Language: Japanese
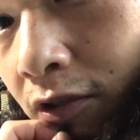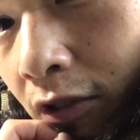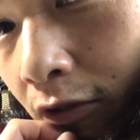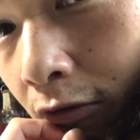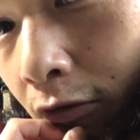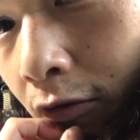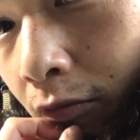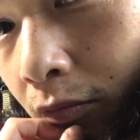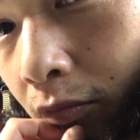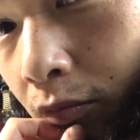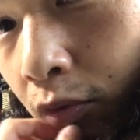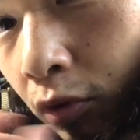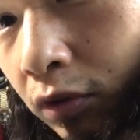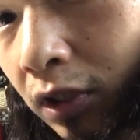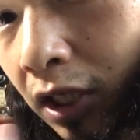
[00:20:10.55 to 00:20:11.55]
すけど、
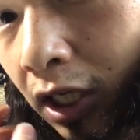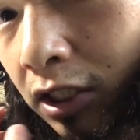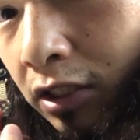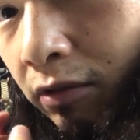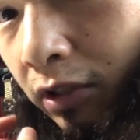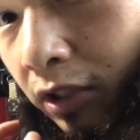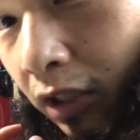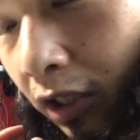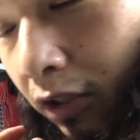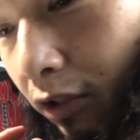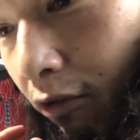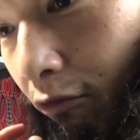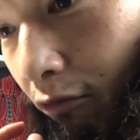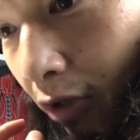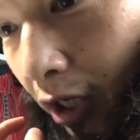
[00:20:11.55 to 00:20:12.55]
僕が味わいたかっ
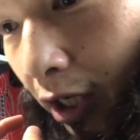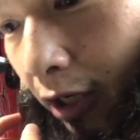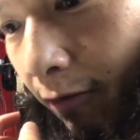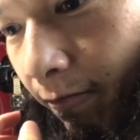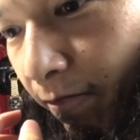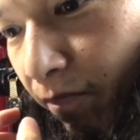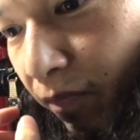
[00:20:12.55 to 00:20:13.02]
たのは